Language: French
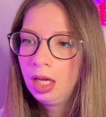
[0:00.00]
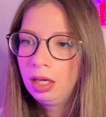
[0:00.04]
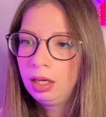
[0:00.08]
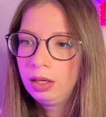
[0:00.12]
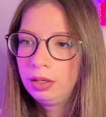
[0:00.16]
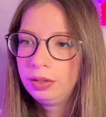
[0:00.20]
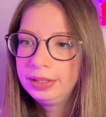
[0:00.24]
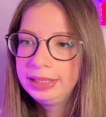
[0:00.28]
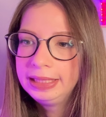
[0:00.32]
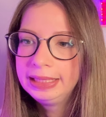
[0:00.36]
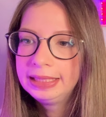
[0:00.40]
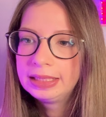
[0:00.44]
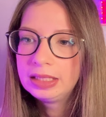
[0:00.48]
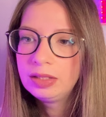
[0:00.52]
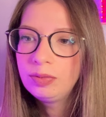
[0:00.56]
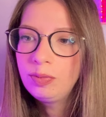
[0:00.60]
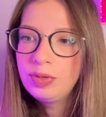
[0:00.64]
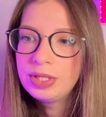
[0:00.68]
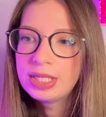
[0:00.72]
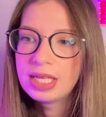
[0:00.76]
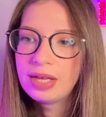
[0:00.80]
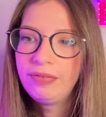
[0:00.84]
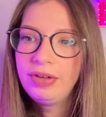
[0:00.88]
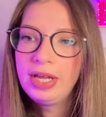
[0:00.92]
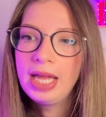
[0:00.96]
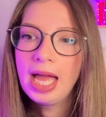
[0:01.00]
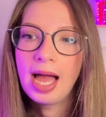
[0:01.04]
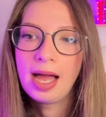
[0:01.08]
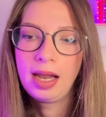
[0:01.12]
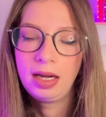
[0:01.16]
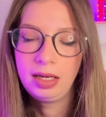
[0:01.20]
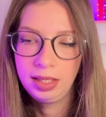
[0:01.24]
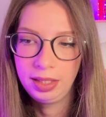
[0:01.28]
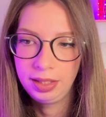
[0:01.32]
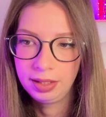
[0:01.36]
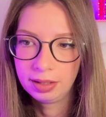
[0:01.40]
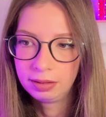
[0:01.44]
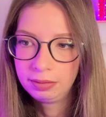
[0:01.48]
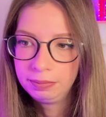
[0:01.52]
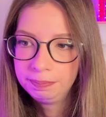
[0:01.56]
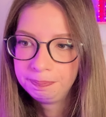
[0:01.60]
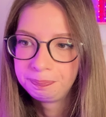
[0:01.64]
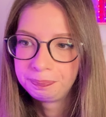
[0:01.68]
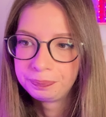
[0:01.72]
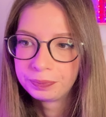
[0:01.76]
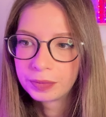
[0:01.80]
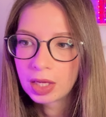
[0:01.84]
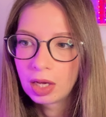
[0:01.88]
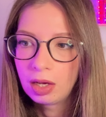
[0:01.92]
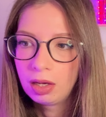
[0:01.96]
euh, ici vous avez un lien
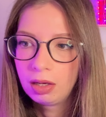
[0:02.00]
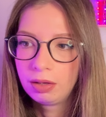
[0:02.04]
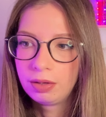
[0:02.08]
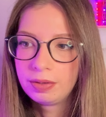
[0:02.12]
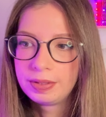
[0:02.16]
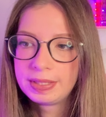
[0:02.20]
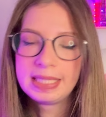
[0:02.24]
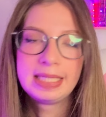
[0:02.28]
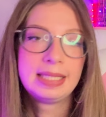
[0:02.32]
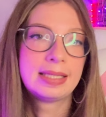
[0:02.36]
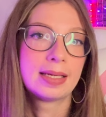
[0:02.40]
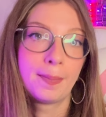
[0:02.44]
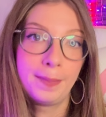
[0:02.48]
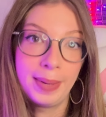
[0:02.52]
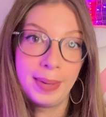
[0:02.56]
euh, c'est un